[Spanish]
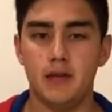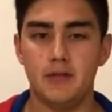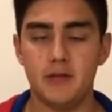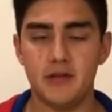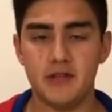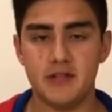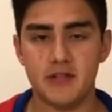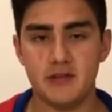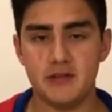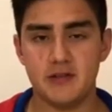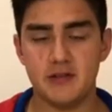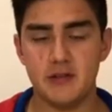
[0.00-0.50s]
y
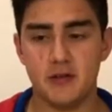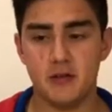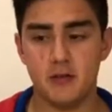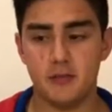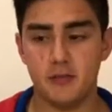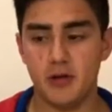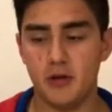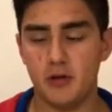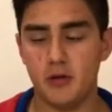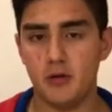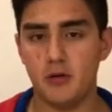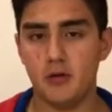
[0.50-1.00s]
las fichas
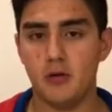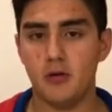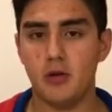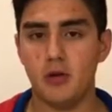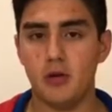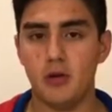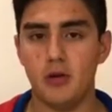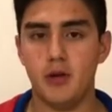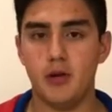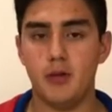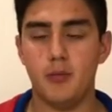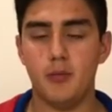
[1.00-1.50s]
de
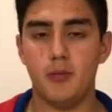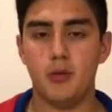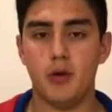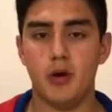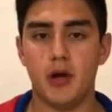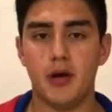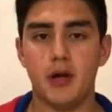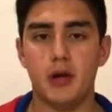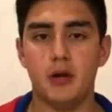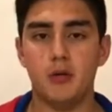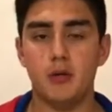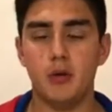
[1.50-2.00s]
dominó
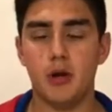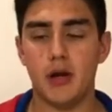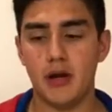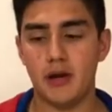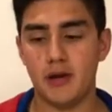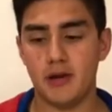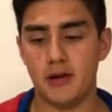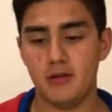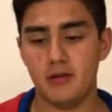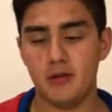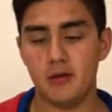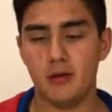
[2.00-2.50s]
empujarían
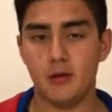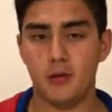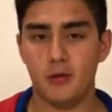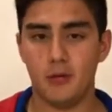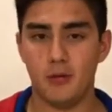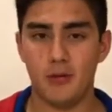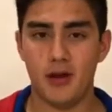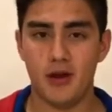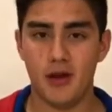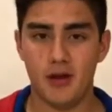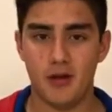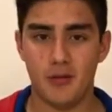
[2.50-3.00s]
un
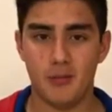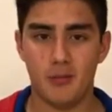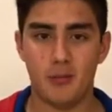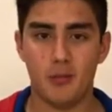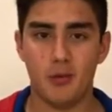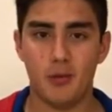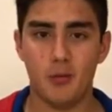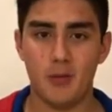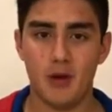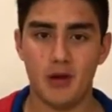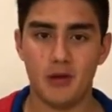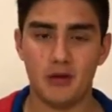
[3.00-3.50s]
carrito con
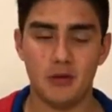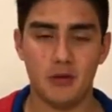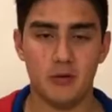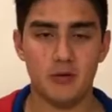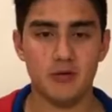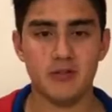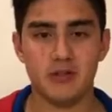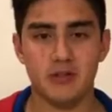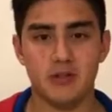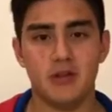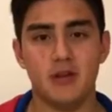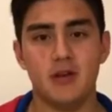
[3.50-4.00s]
una
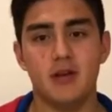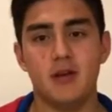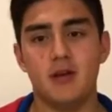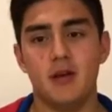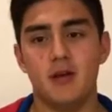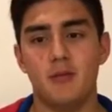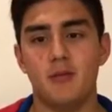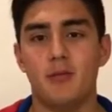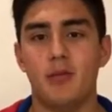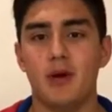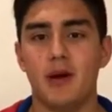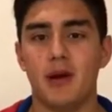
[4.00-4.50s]
pluma touch
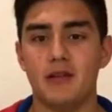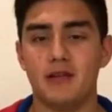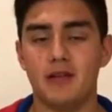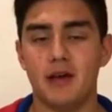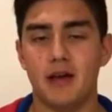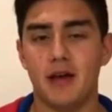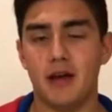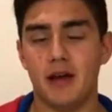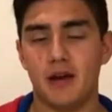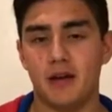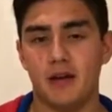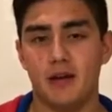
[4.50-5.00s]

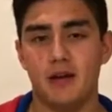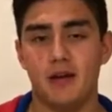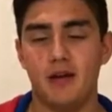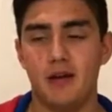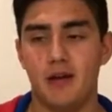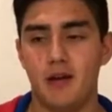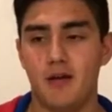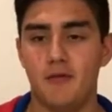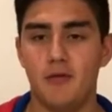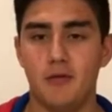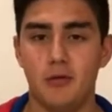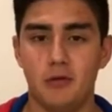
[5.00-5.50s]
para
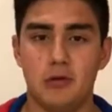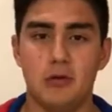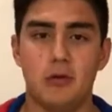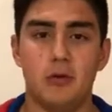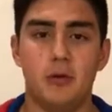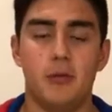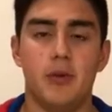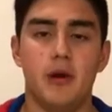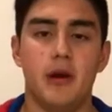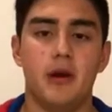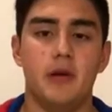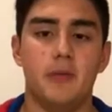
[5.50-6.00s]
sacar la
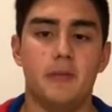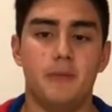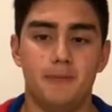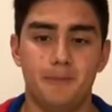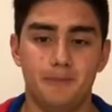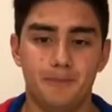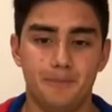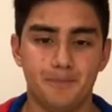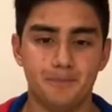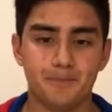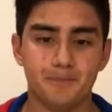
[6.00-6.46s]
foto grupal.